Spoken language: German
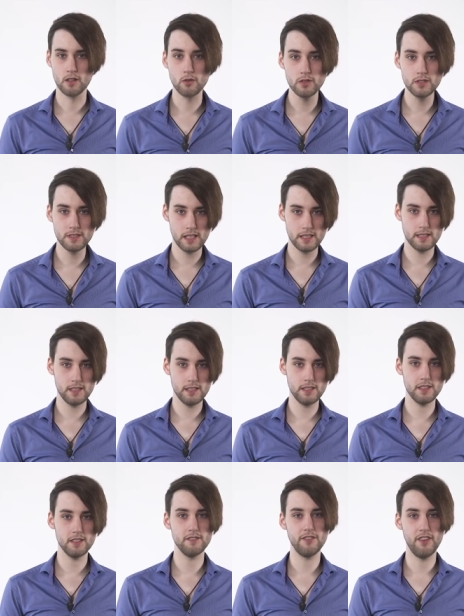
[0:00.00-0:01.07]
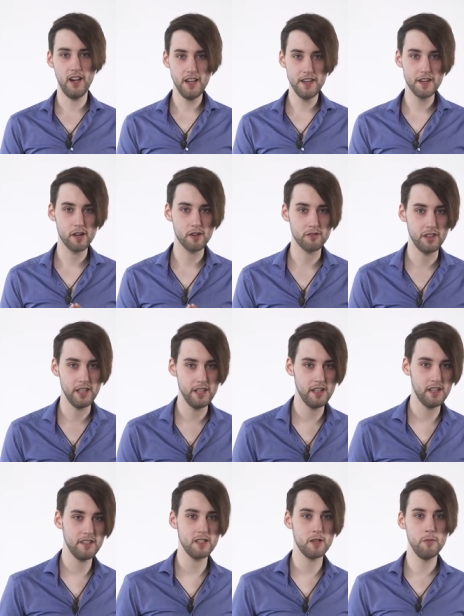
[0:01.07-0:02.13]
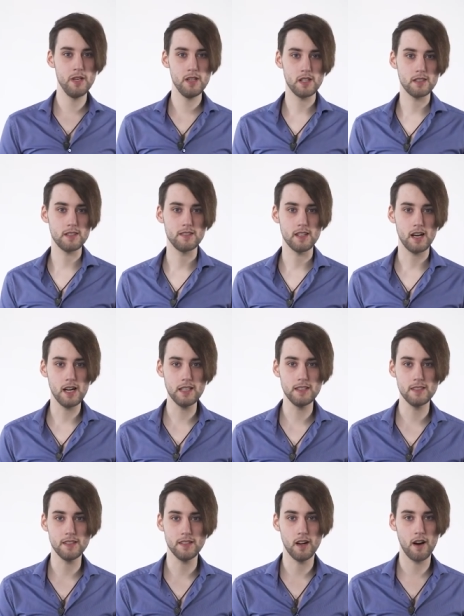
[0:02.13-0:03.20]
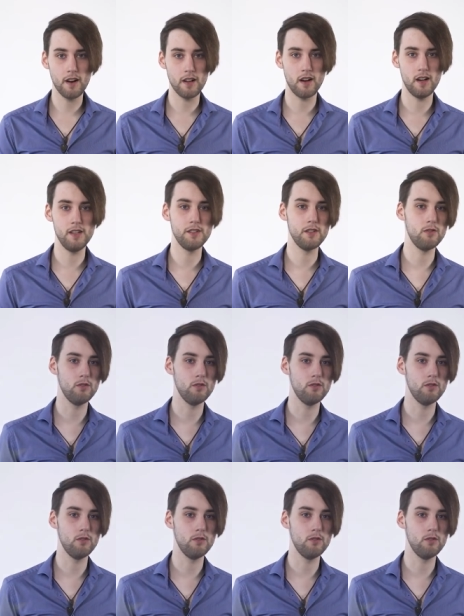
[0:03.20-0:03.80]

Grundsätzlich wählen darf jeder, der mindestens 18 Jahre alt